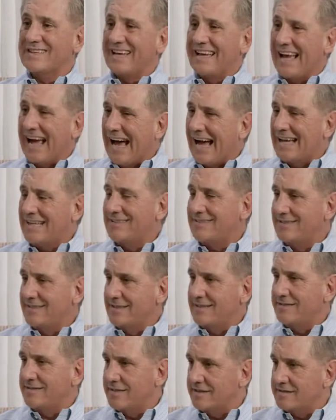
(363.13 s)
reais
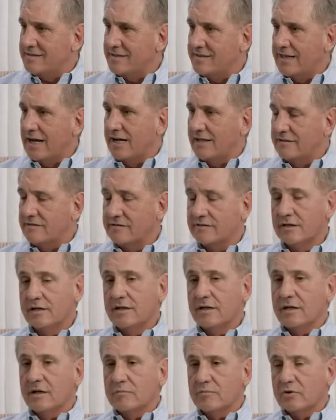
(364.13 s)
necessidades.
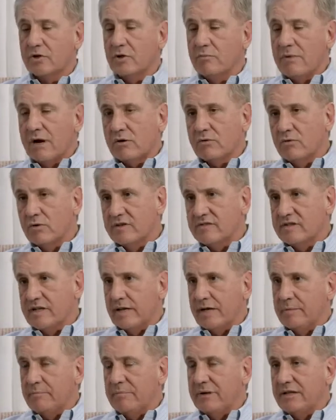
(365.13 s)
Porque uma
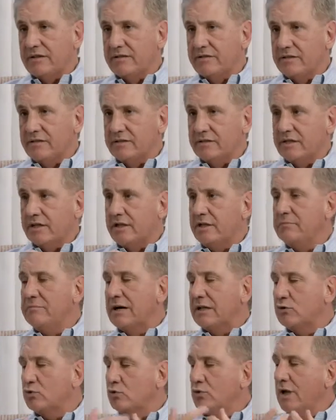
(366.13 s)
coisa é pedir
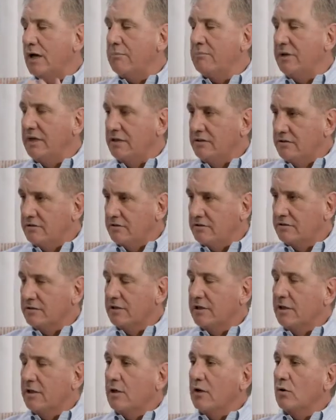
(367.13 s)
imaturamente,
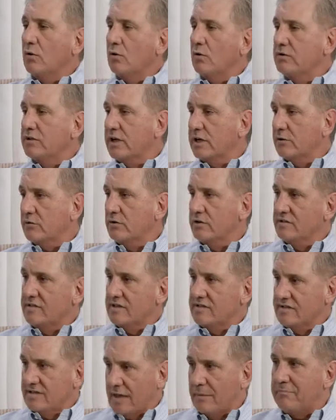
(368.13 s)
outra
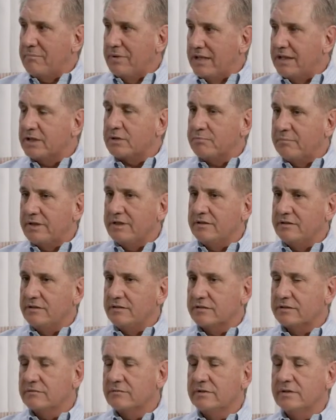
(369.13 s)
coisa é saber
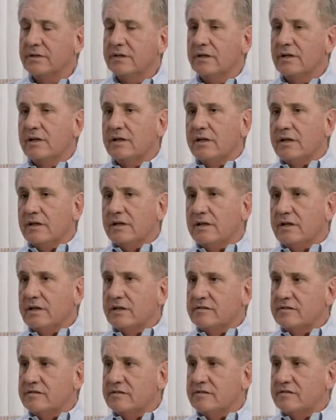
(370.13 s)
pedir. Né? E
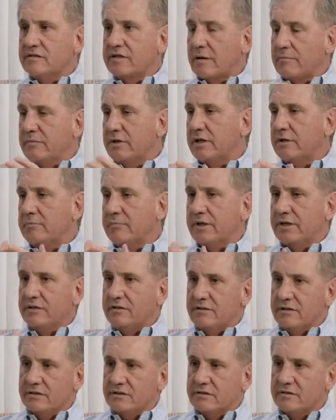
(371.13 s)
esse saber
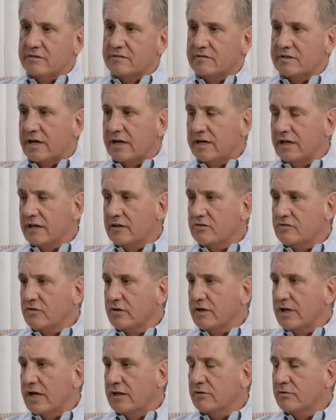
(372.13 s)
pedir está
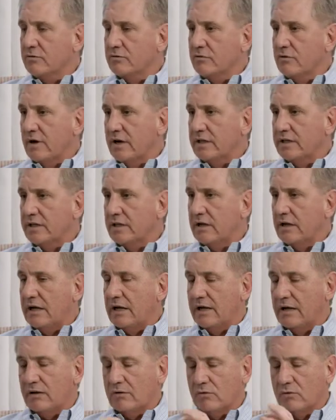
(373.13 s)
relacionado com a,
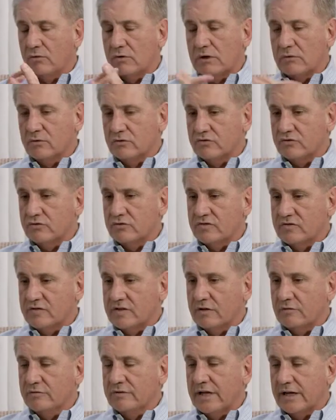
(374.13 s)
a, a,
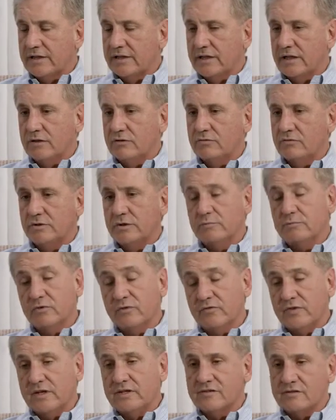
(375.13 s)
construção da criatura. E
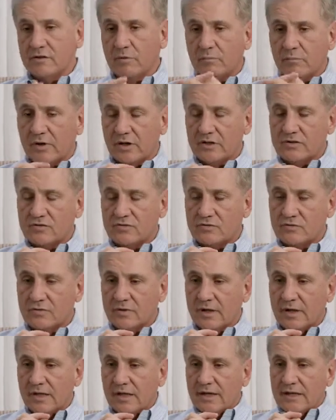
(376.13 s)
por vezes eu
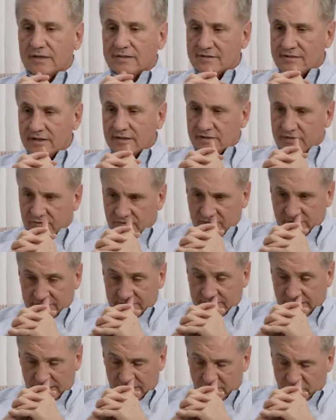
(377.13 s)
posso
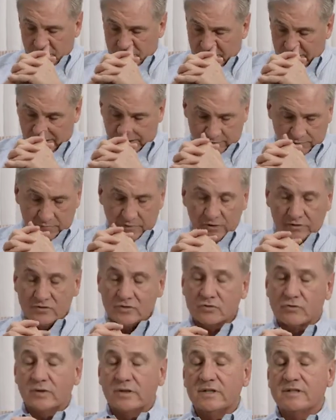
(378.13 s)
santificar alguém no meu
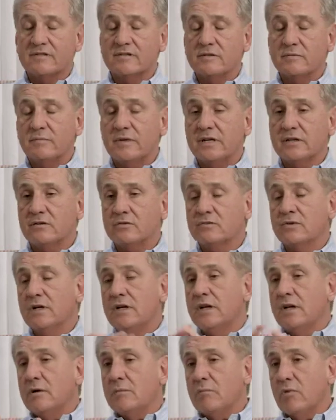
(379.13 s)
desconhecimento,
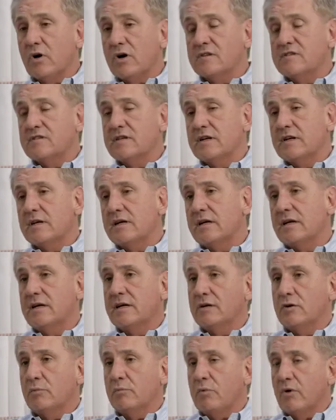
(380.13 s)
possa,
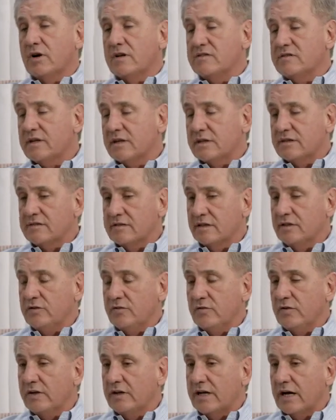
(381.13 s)
eh, eu possa
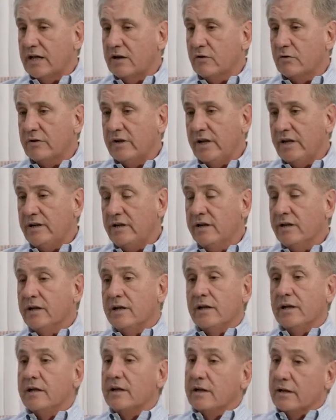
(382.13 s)
santificar alguém
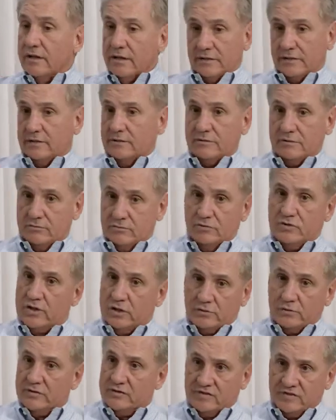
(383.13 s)
eh,
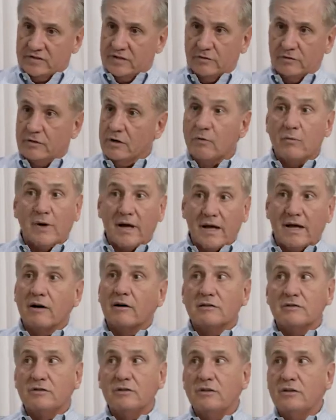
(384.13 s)
cuja condição não é
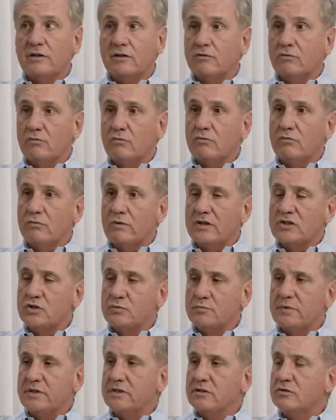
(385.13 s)
a de um
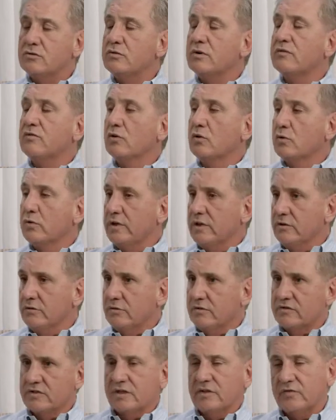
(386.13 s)
espírito
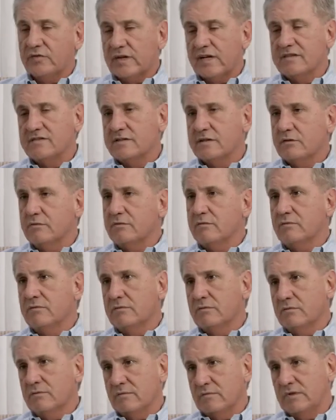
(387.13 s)
evoluído.
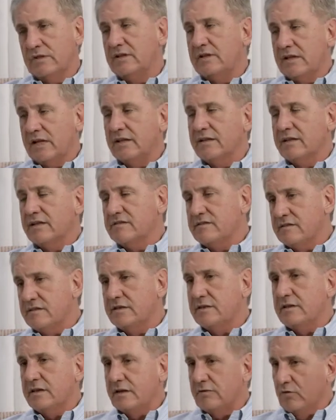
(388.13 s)
Santificação,
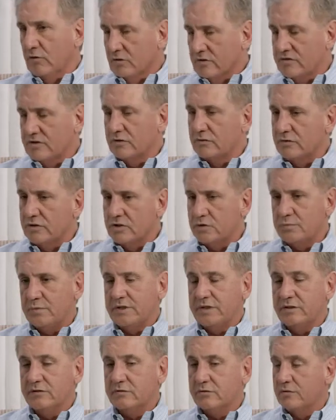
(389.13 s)
entenda-se, evolução do
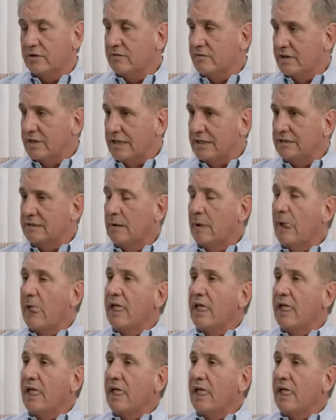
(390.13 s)
espírito, não é verdade?